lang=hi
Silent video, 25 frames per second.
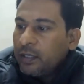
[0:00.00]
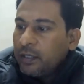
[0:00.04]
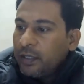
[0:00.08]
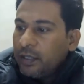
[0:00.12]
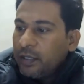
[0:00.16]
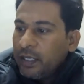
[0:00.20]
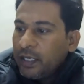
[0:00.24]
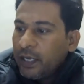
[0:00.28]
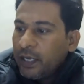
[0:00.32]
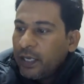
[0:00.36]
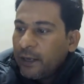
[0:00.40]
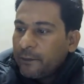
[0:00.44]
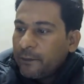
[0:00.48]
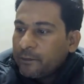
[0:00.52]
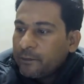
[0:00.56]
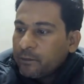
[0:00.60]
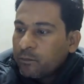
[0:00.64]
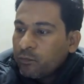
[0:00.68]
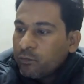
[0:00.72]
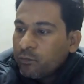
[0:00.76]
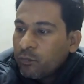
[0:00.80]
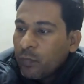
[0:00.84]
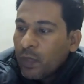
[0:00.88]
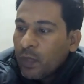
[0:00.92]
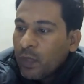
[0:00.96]
ठीक है
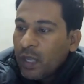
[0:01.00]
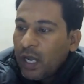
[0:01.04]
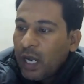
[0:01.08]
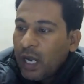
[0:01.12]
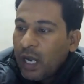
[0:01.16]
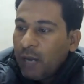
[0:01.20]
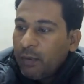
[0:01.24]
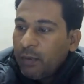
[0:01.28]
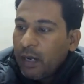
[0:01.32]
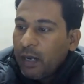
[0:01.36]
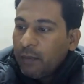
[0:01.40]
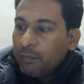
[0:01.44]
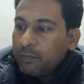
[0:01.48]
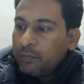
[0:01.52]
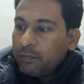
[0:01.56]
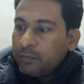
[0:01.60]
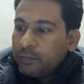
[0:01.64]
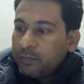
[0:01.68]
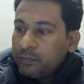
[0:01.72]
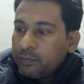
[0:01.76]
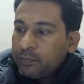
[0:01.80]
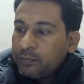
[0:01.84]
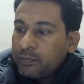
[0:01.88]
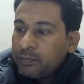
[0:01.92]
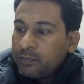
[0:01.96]
अब आप
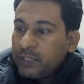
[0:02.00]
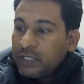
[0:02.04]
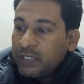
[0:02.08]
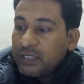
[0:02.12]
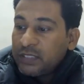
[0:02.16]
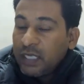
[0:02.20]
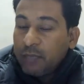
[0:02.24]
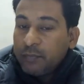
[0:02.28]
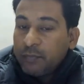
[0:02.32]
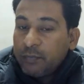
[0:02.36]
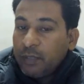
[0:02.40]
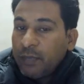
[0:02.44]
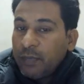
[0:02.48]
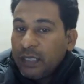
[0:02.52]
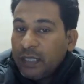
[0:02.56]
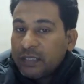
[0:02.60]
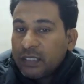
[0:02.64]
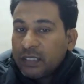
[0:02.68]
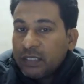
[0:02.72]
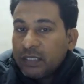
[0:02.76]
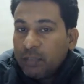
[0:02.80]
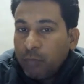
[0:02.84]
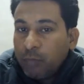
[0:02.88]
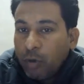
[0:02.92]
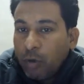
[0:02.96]
जैसे हमने बात की
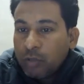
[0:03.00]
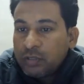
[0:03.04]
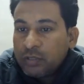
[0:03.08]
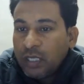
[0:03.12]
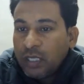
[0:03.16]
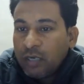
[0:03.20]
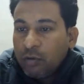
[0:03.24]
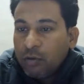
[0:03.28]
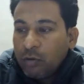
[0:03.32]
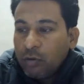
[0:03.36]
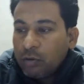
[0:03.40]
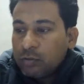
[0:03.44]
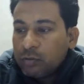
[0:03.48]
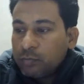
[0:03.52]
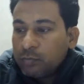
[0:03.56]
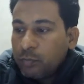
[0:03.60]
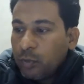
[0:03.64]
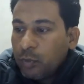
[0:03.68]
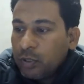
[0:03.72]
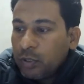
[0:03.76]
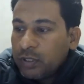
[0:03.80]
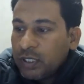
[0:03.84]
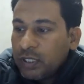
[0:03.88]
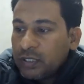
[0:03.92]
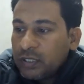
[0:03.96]
थी बहुत सारे लोग
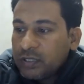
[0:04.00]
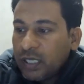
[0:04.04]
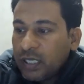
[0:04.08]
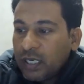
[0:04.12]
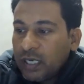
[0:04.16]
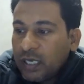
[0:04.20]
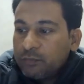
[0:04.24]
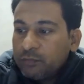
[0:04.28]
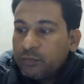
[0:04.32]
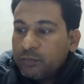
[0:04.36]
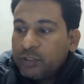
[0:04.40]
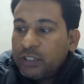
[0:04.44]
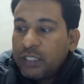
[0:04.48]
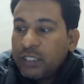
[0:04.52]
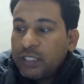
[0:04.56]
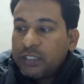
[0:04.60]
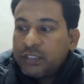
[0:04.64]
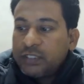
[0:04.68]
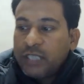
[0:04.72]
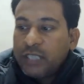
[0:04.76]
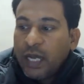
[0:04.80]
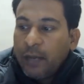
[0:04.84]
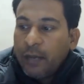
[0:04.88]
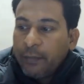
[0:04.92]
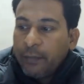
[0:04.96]
बोलते हैं सर हम
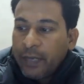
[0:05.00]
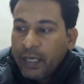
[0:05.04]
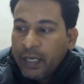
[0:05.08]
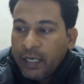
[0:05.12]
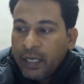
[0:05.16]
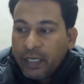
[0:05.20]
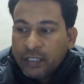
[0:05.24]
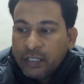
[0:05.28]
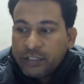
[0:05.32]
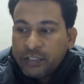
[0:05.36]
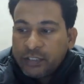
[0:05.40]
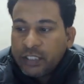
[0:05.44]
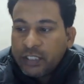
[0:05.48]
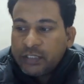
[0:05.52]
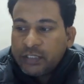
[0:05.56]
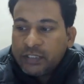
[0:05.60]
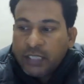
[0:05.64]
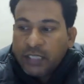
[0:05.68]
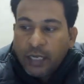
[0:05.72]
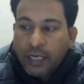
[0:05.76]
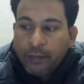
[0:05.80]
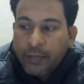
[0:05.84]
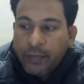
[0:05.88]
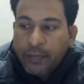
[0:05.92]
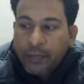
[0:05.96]
शिक्षा में हैं
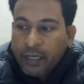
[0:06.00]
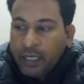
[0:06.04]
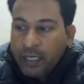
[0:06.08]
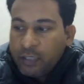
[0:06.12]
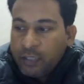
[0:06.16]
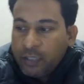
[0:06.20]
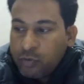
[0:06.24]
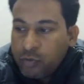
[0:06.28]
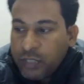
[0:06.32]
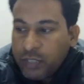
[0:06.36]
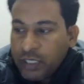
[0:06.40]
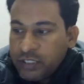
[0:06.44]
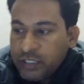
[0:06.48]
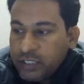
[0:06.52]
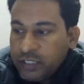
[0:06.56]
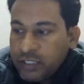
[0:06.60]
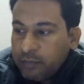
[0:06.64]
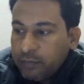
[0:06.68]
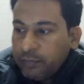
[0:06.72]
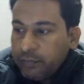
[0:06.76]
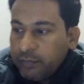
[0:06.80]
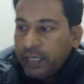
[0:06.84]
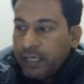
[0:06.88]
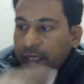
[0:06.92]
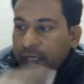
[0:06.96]
शिक्षा में एजुकेशन
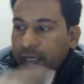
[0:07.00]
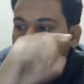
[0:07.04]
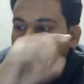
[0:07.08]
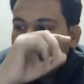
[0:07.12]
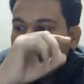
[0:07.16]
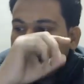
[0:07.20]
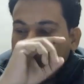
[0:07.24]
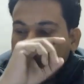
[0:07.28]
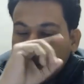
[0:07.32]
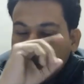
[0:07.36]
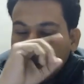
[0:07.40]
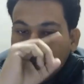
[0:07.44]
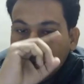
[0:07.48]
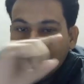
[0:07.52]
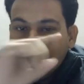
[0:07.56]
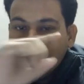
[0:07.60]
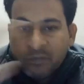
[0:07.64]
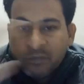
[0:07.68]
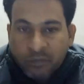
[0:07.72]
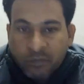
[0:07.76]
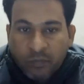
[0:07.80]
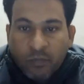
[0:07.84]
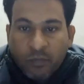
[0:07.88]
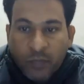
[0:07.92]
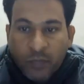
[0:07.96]
में हैं
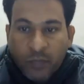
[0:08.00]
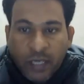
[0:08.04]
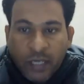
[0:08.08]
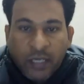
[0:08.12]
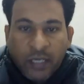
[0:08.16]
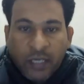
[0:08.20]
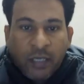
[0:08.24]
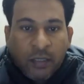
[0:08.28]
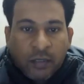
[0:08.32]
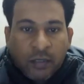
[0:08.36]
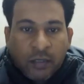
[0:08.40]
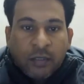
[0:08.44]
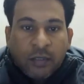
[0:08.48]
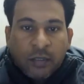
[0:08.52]
है ना